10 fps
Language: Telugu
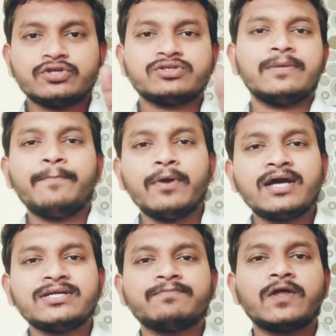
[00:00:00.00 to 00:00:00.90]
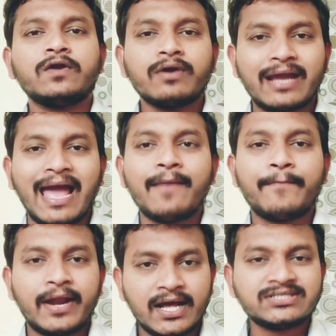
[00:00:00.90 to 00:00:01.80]
సో సింపుల్గా చెప్తాను
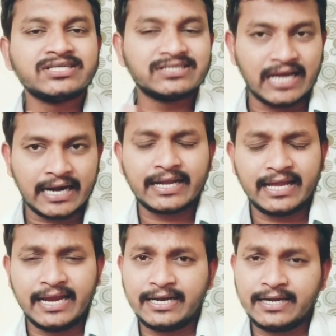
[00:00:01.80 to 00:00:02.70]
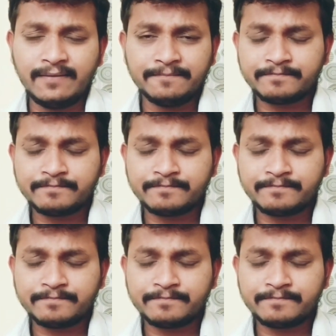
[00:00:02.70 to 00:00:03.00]
గ్యాప్ అనాలిసిస్ అంటే ఏంటి